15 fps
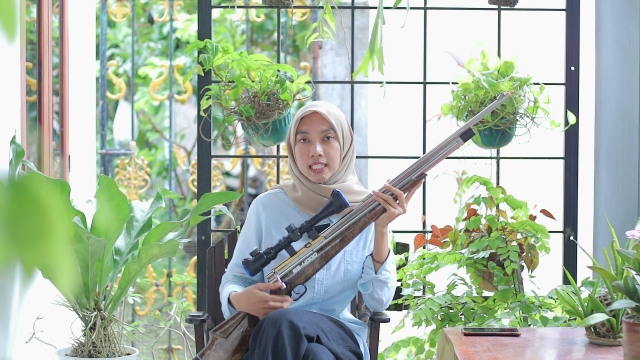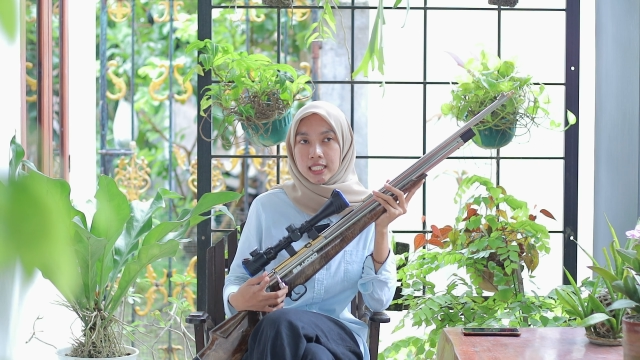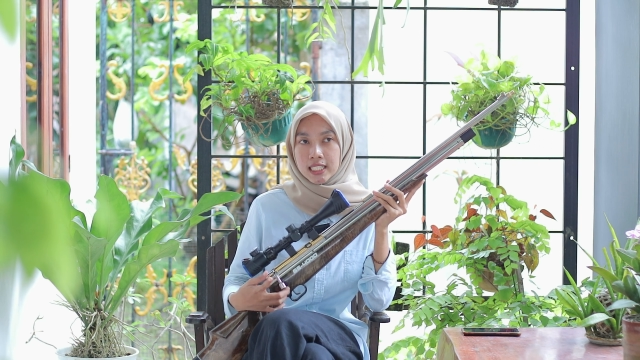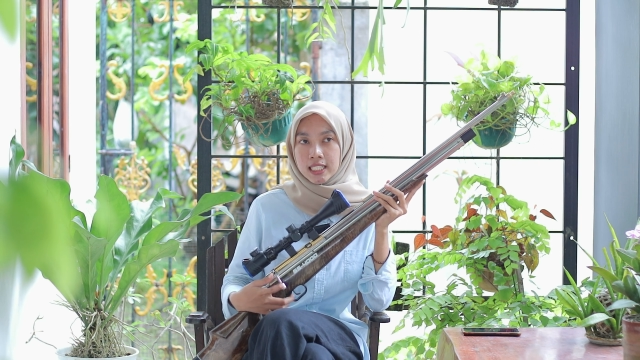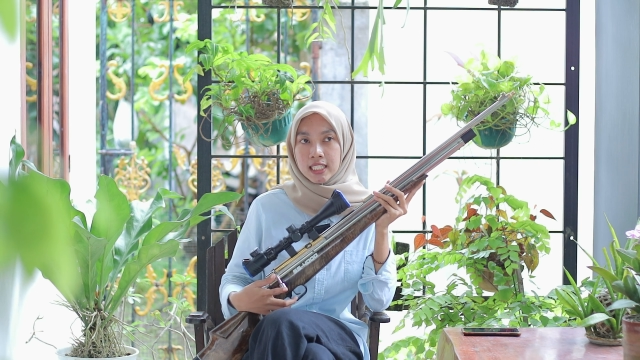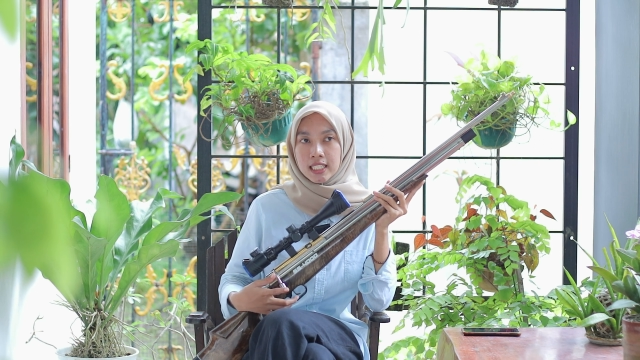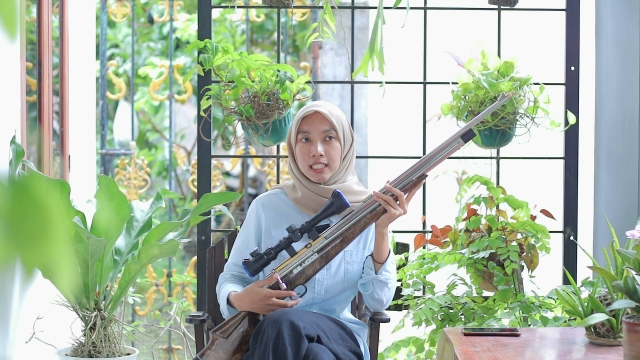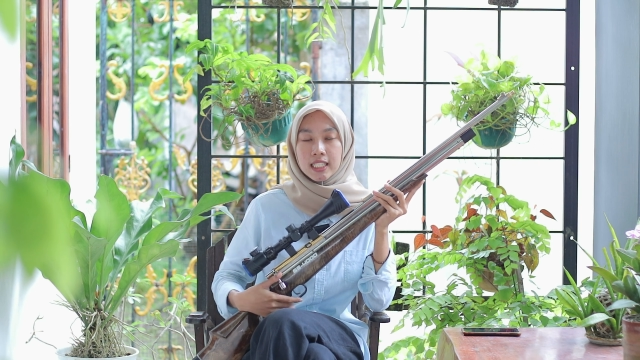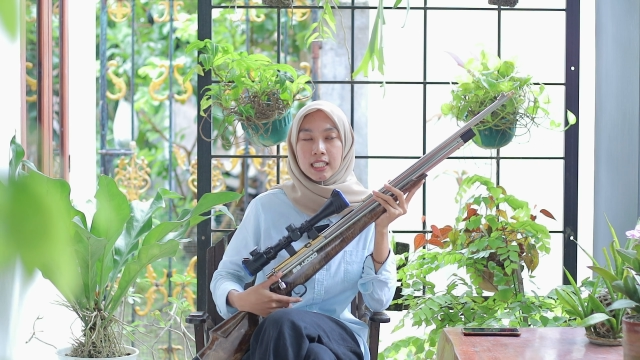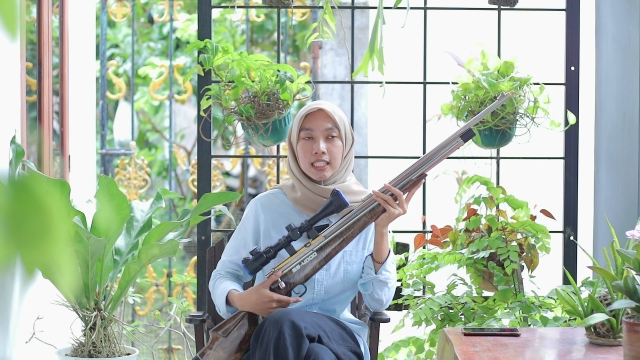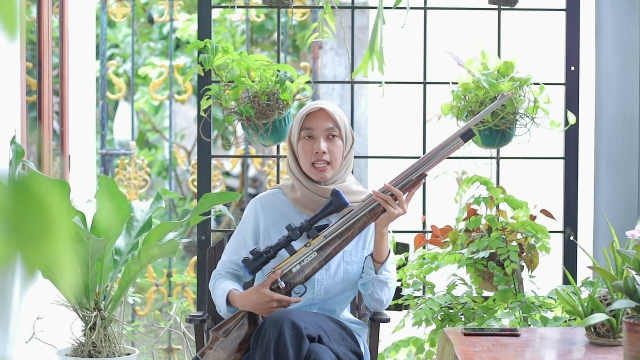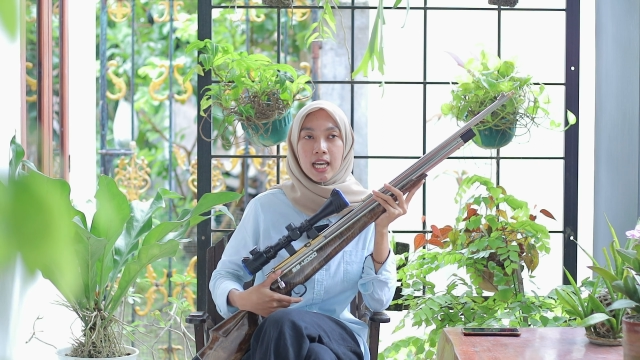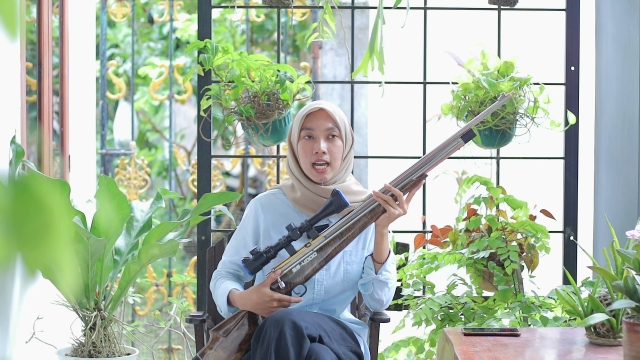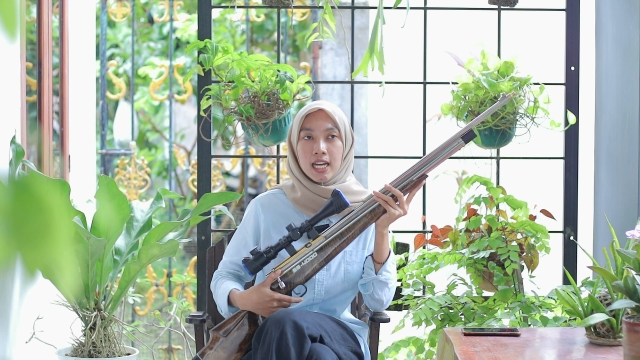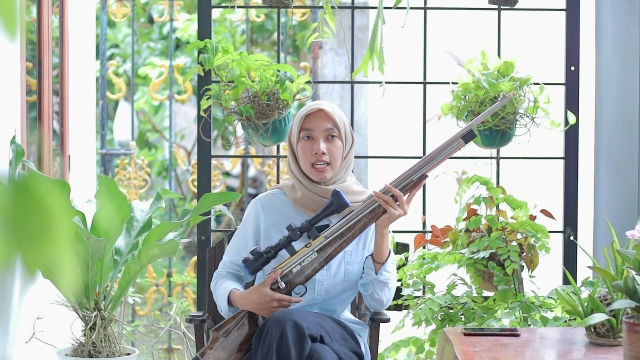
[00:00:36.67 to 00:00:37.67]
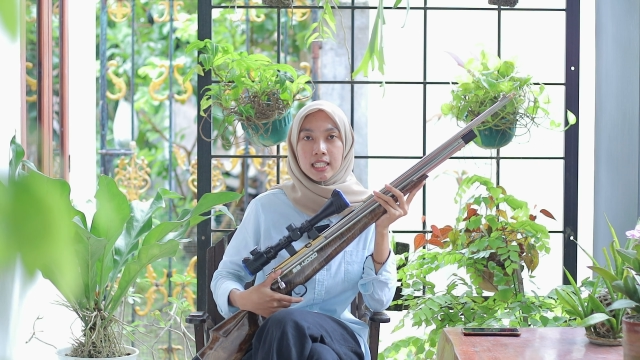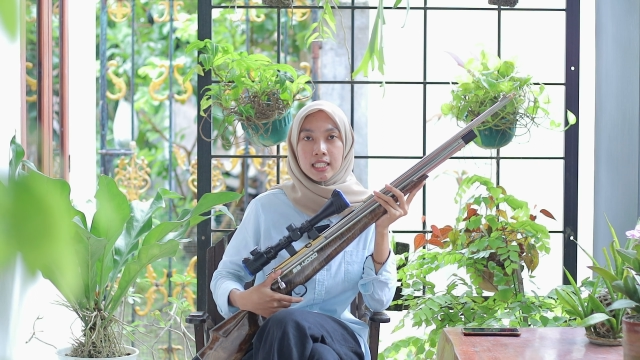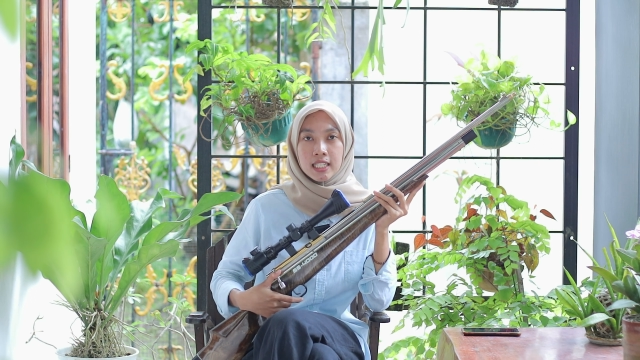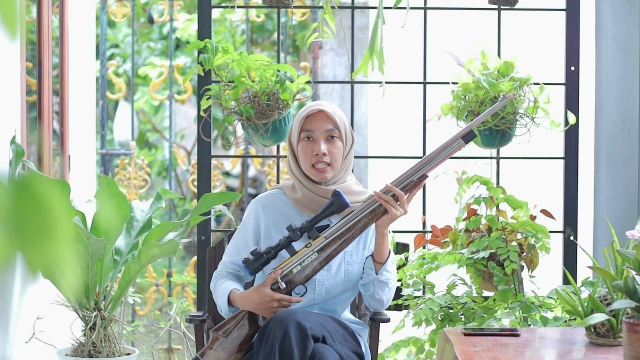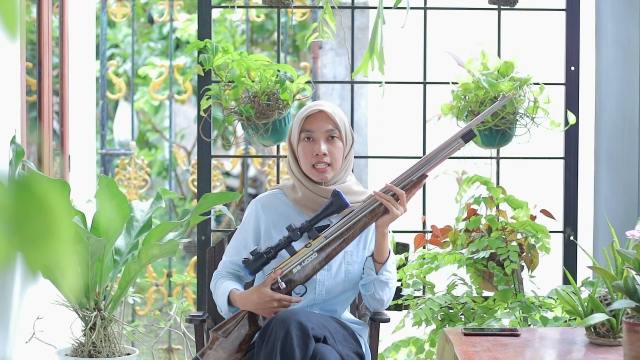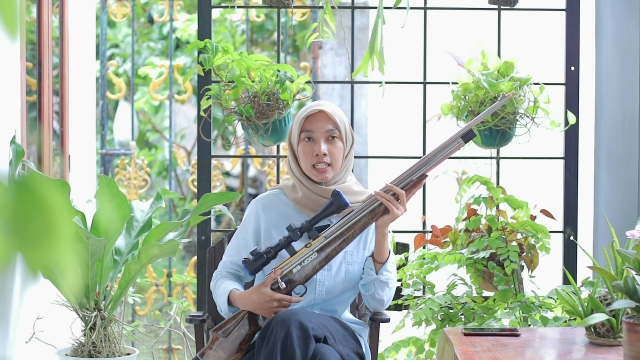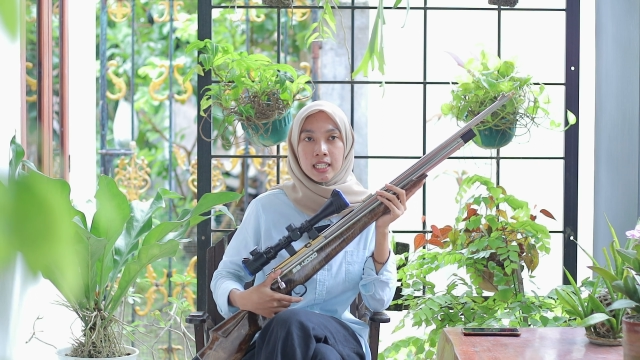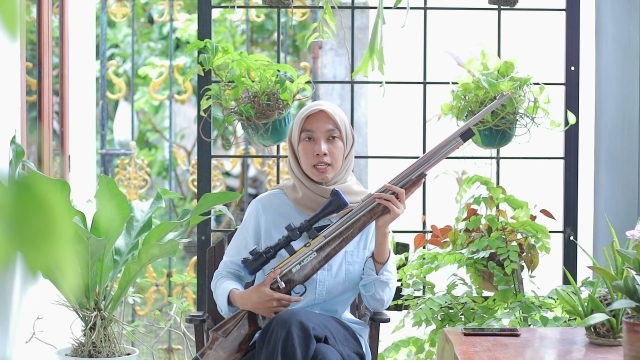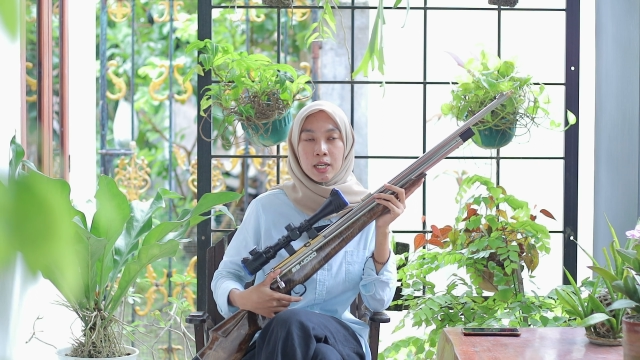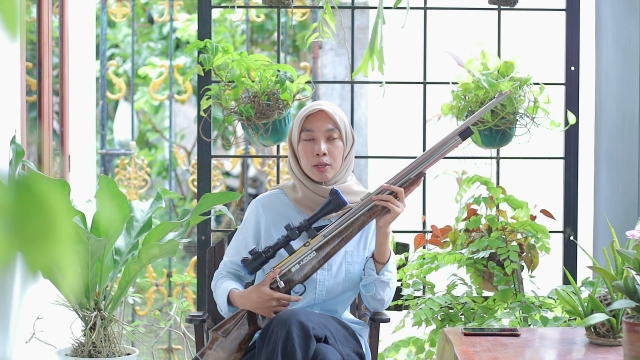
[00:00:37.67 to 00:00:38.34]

ini kita ada